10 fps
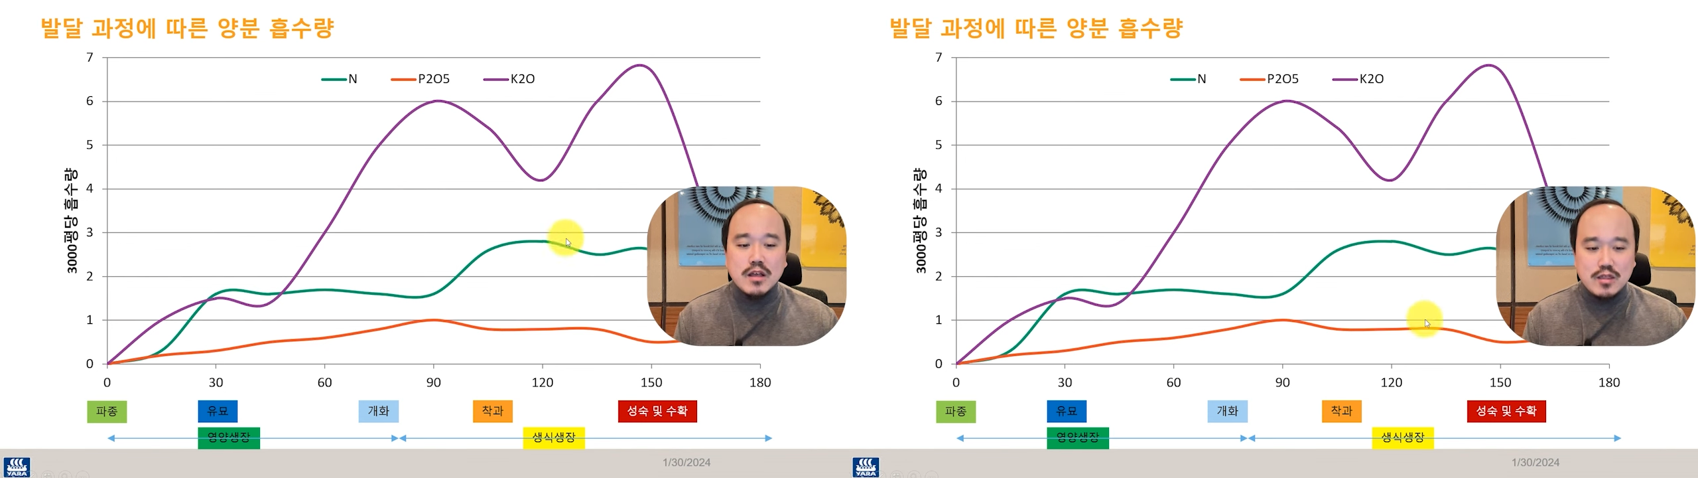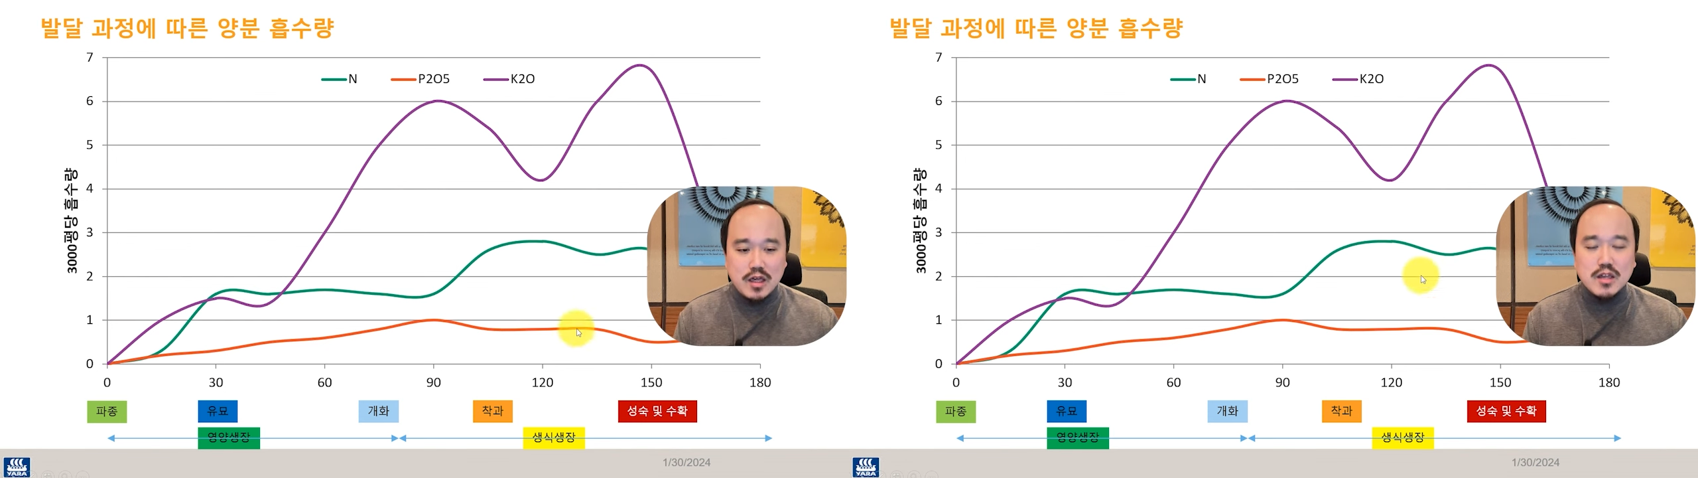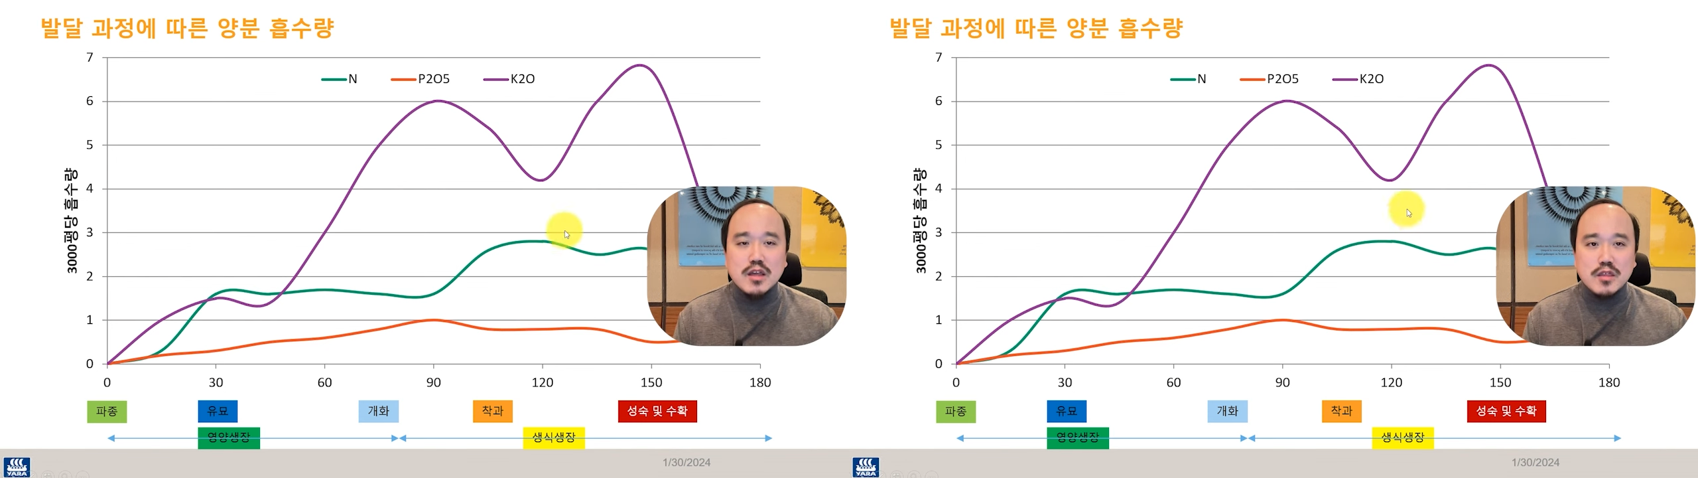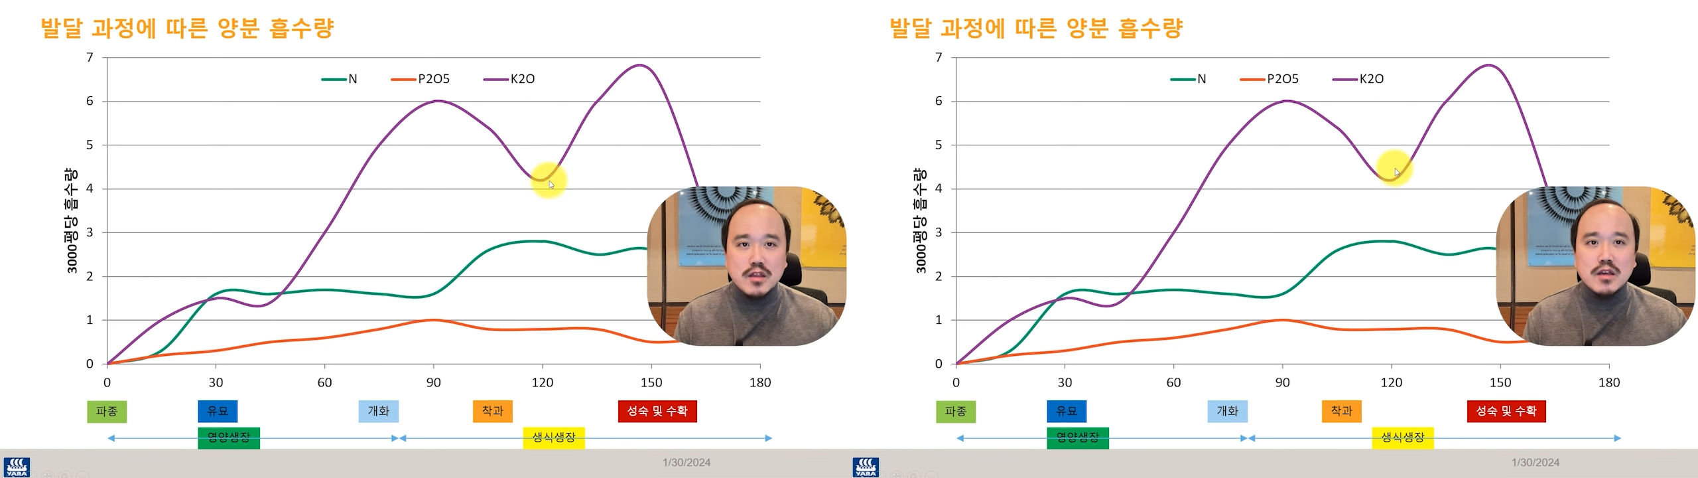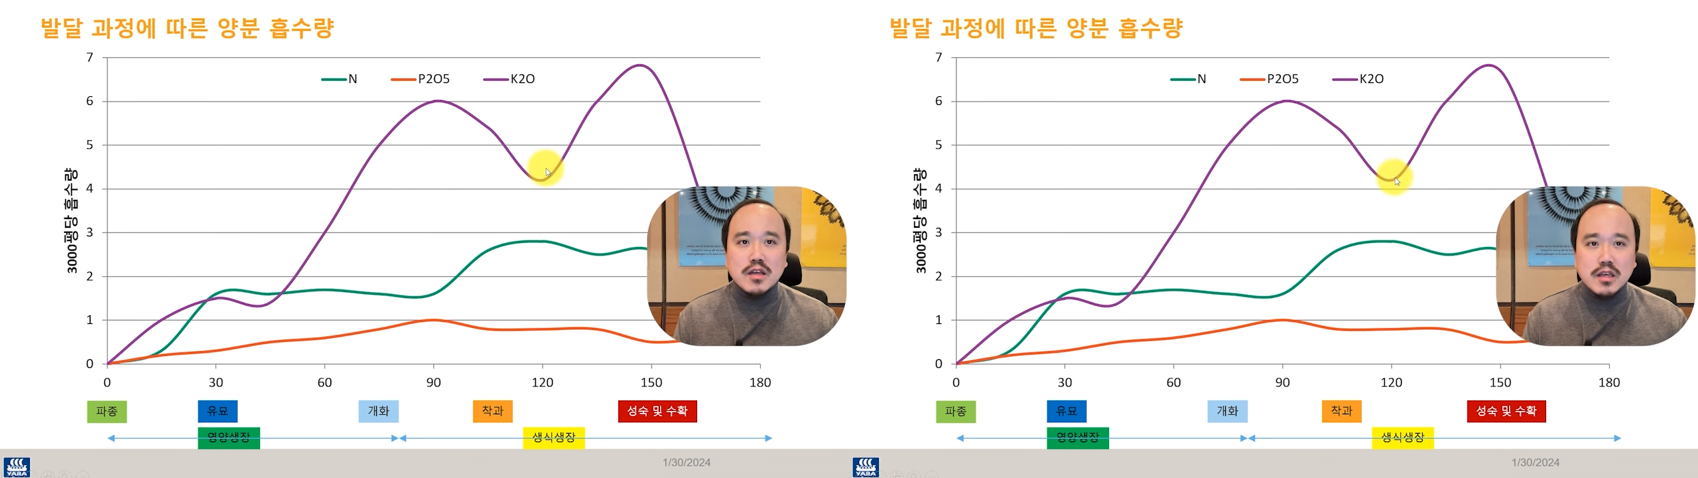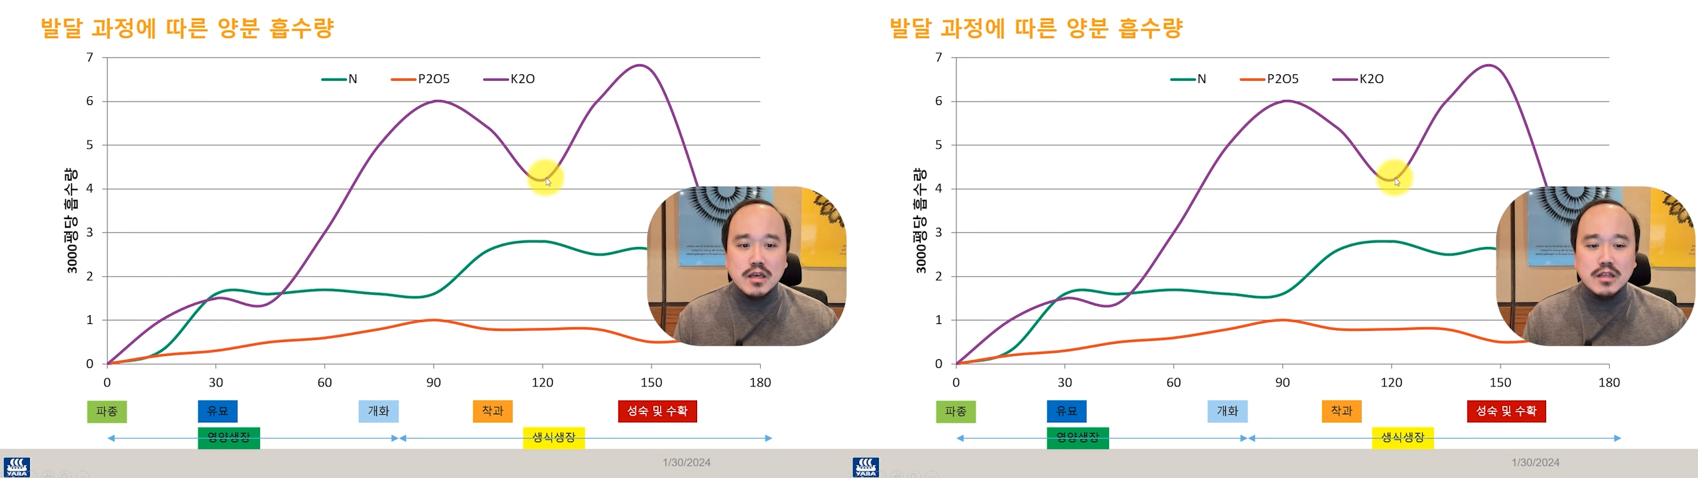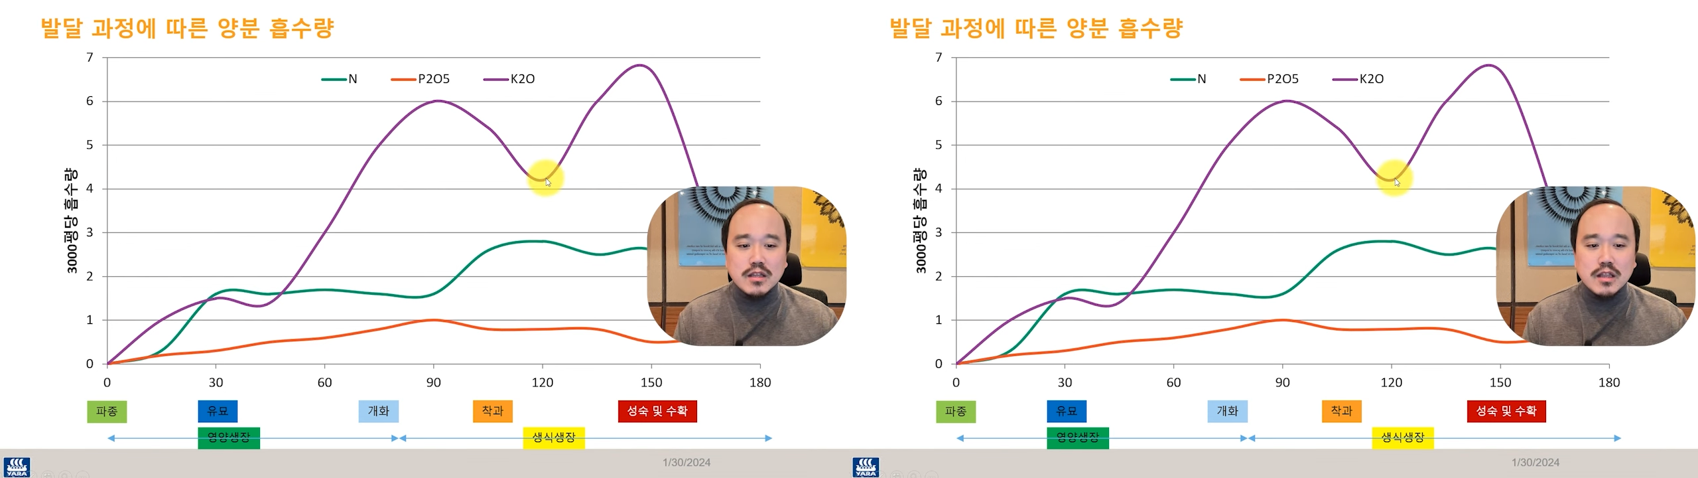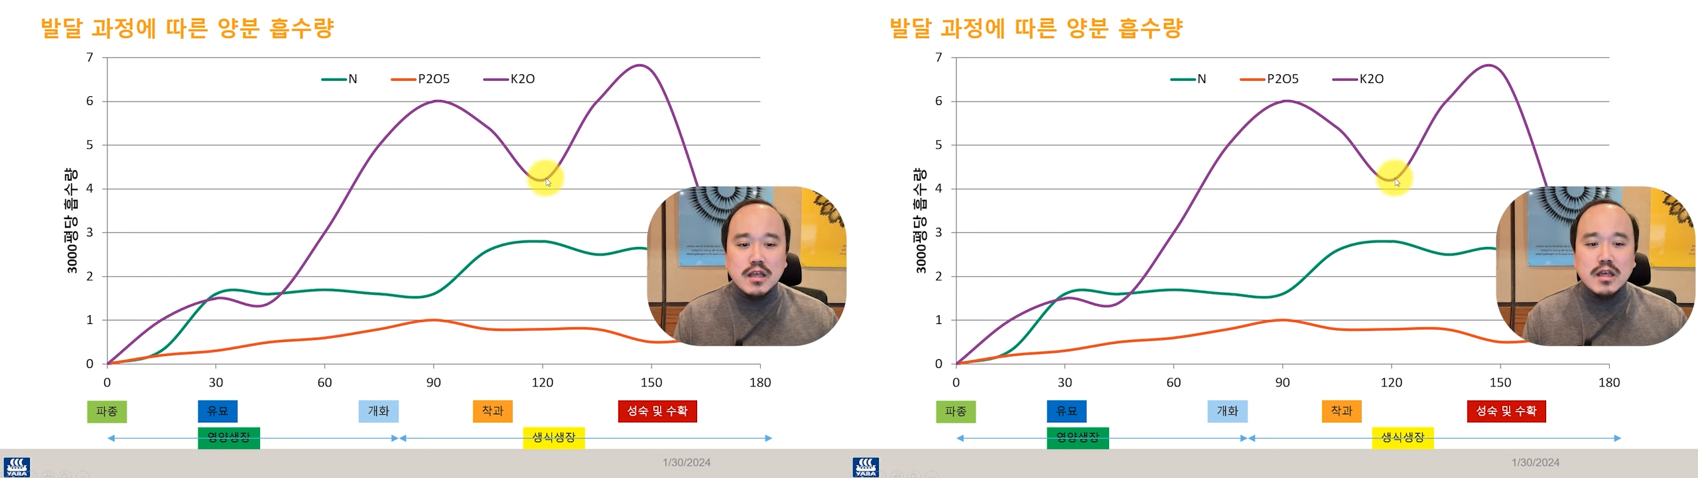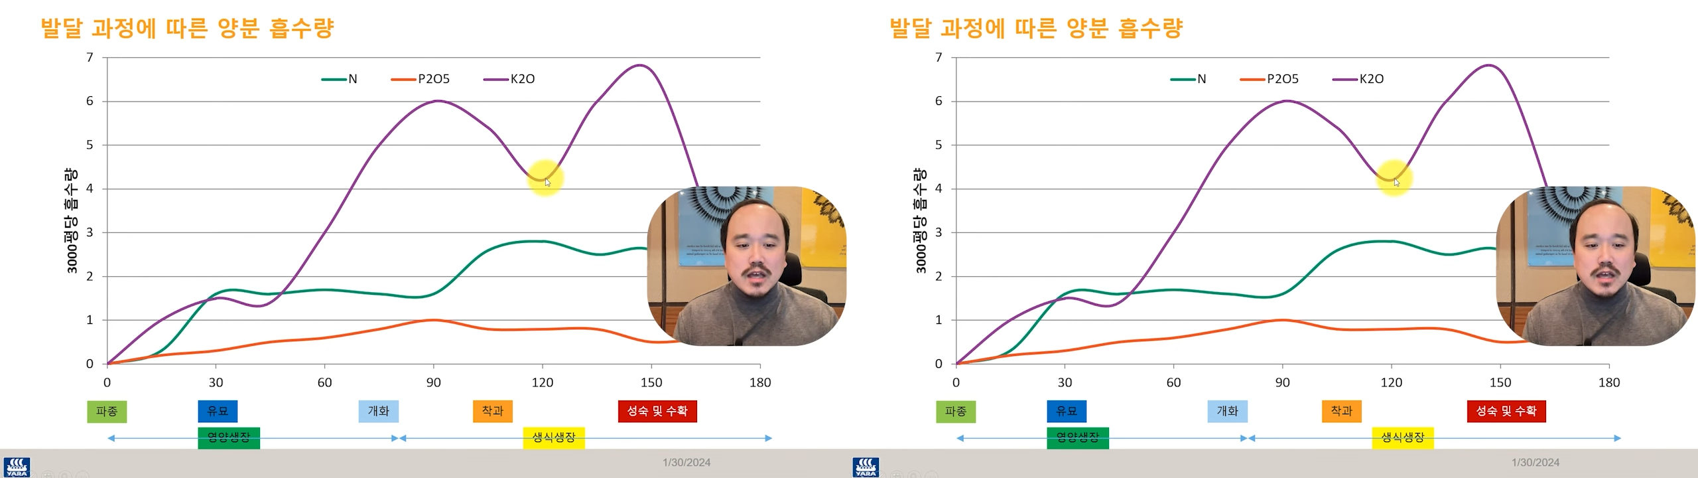생식생장기에는